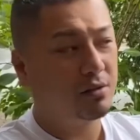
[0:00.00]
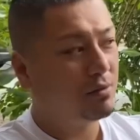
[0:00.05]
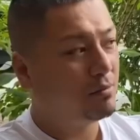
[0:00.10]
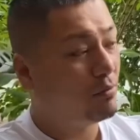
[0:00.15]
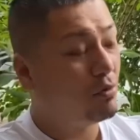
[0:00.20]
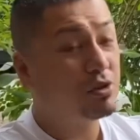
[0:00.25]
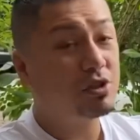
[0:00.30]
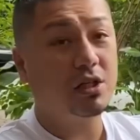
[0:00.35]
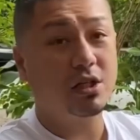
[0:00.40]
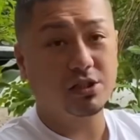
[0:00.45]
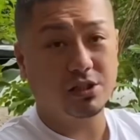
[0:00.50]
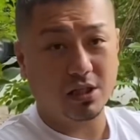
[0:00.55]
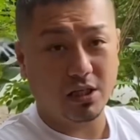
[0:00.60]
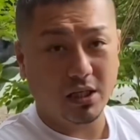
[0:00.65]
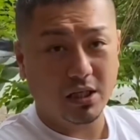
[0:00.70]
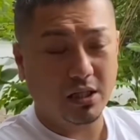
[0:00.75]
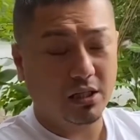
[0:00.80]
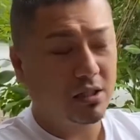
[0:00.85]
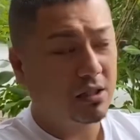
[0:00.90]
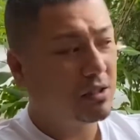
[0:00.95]
もしかしたら
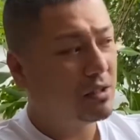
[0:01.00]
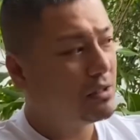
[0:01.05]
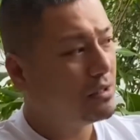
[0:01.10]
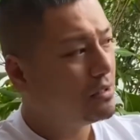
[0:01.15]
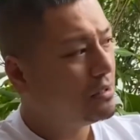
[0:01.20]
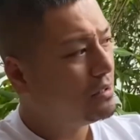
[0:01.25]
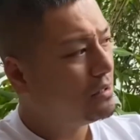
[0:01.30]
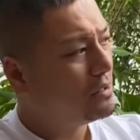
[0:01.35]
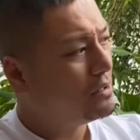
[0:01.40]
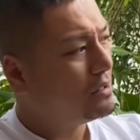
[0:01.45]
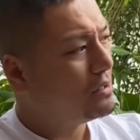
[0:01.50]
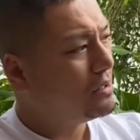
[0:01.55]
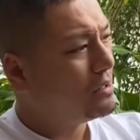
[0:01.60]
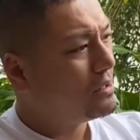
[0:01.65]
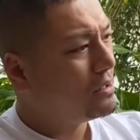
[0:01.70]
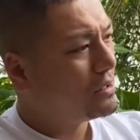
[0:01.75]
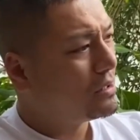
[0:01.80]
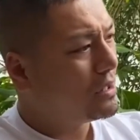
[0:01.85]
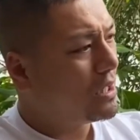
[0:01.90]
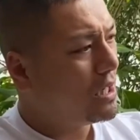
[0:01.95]

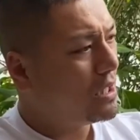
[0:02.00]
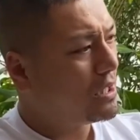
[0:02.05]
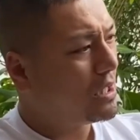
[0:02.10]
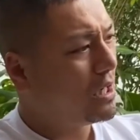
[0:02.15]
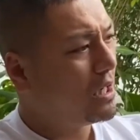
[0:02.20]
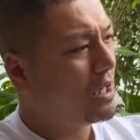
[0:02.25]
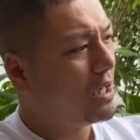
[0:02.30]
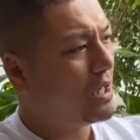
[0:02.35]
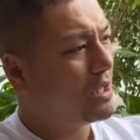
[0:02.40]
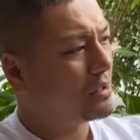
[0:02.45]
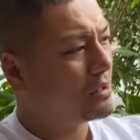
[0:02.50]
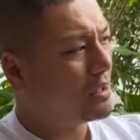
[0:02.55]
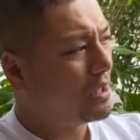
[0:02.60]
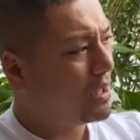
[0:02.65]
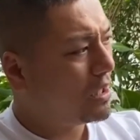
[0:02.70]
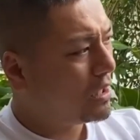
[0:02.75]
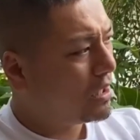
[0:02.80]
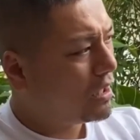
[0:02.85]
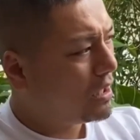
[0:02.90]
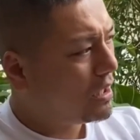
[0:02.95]
快感があったん
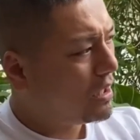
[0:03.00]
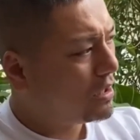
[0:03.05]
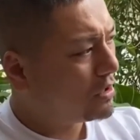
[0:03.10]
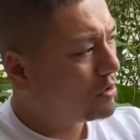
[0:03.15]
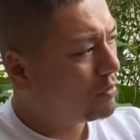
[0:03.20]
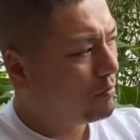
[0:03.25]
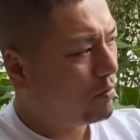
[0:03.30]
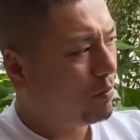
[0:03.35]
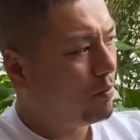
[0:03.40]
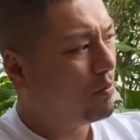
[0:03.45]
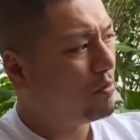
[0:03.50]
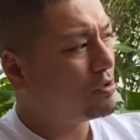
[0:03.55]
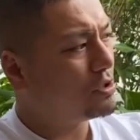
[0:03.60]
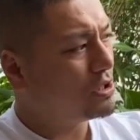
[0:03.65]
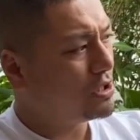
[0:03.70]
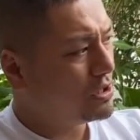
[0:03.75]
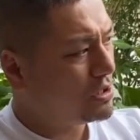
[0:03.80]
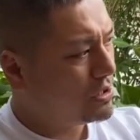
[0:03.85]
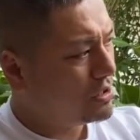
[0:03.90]
かなとも思うし、